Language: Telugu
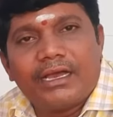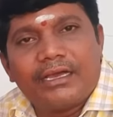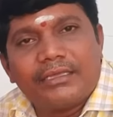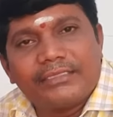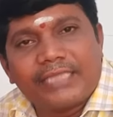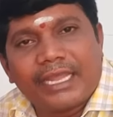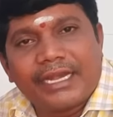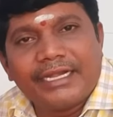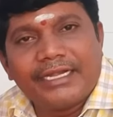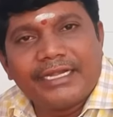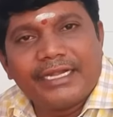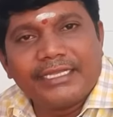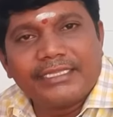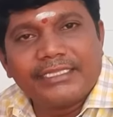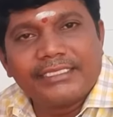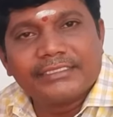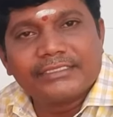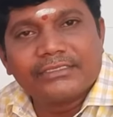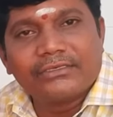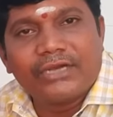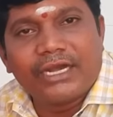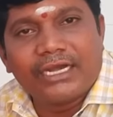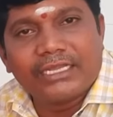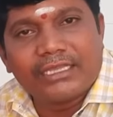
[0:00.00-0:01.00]
తన ఇంటికి
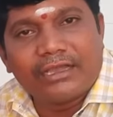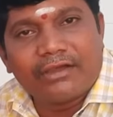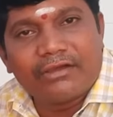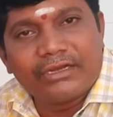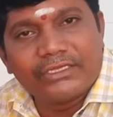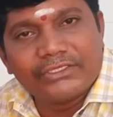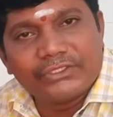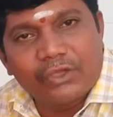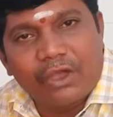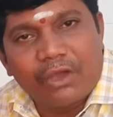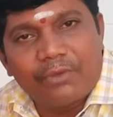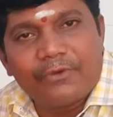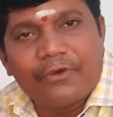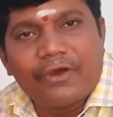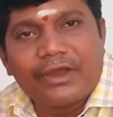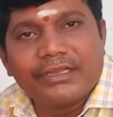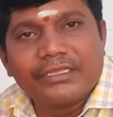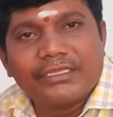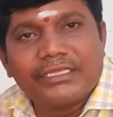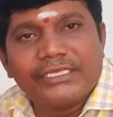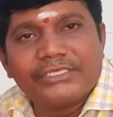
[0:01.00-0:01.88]
తీసుకుని వెళ్దామని స్వామివారిని